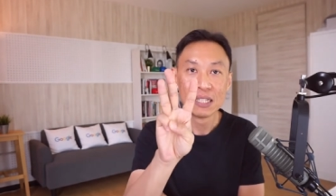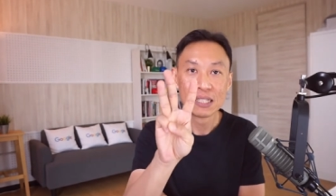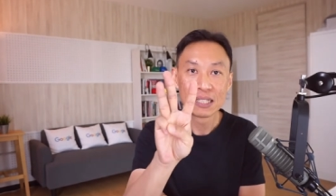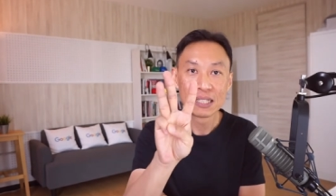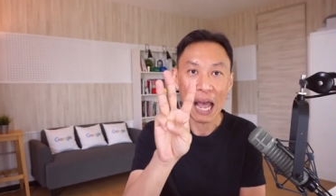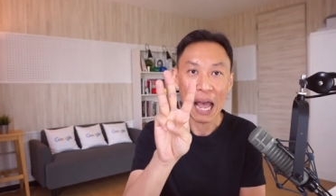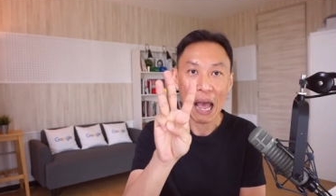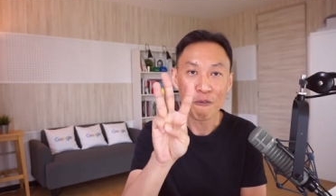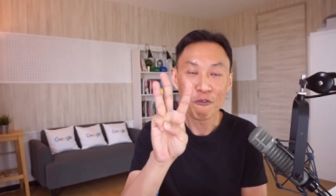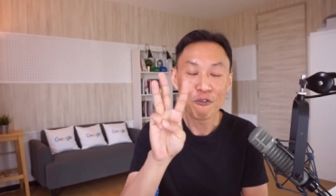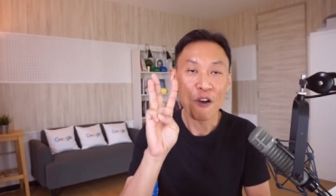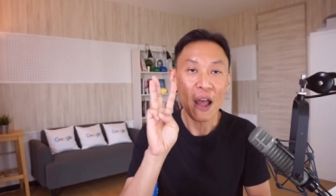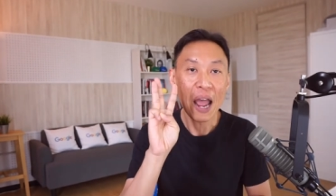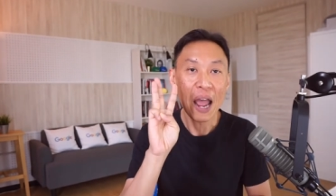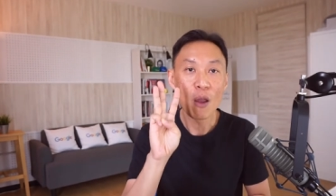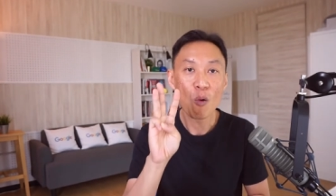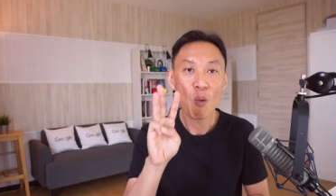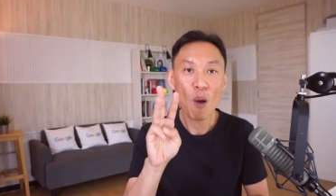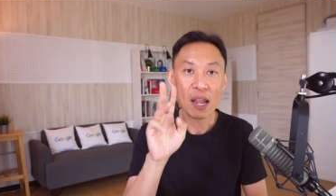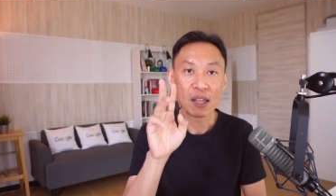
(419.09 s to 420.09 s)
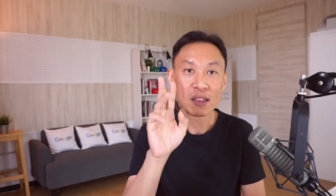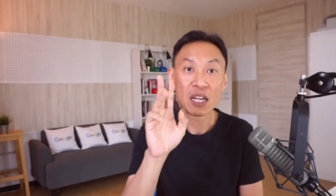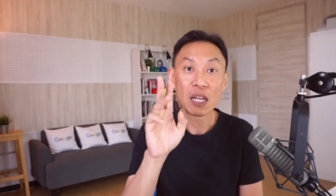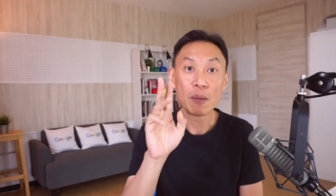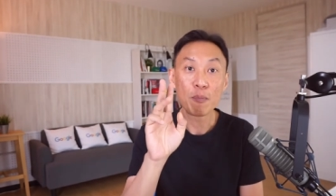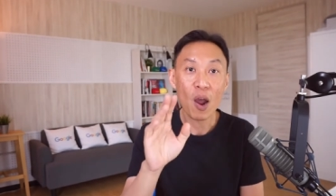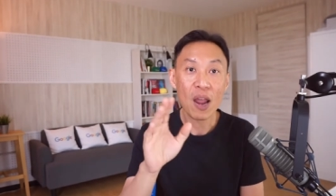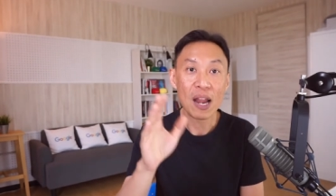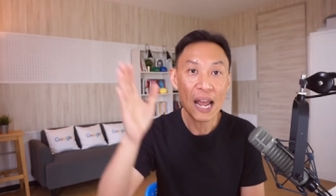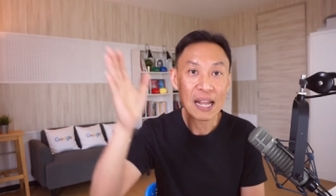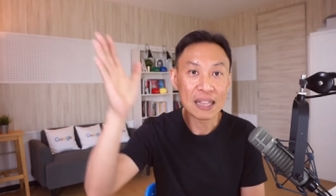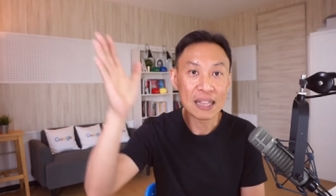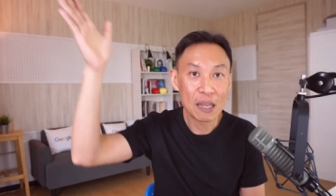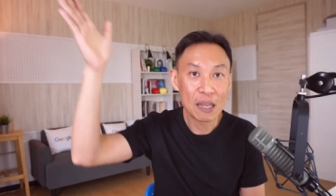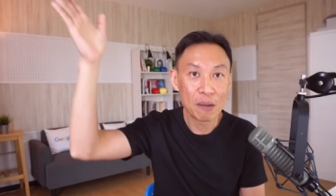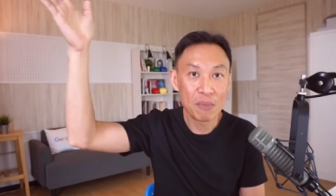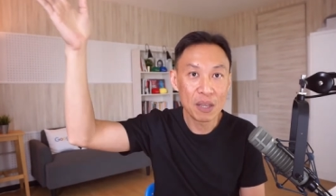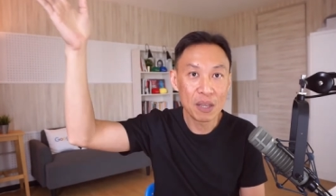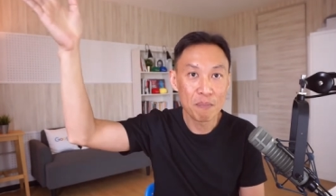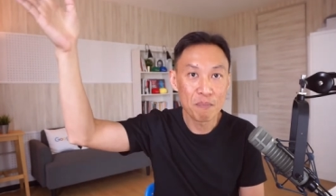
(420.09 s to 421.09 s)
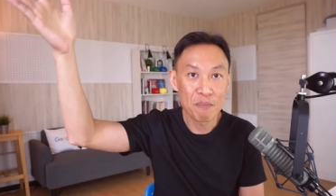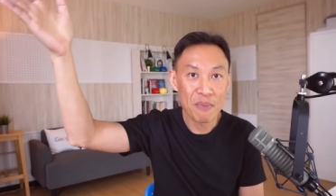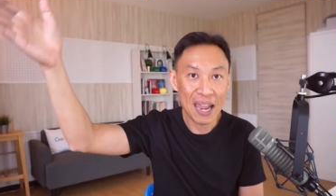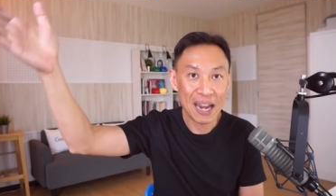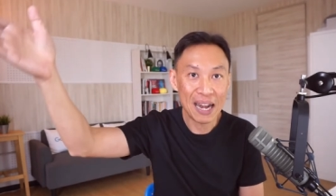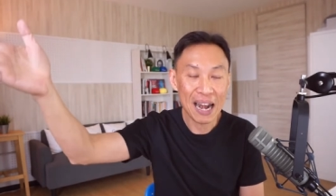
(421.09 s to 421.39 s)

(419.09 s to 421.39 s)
3ไฟไว้ three point lighting มี main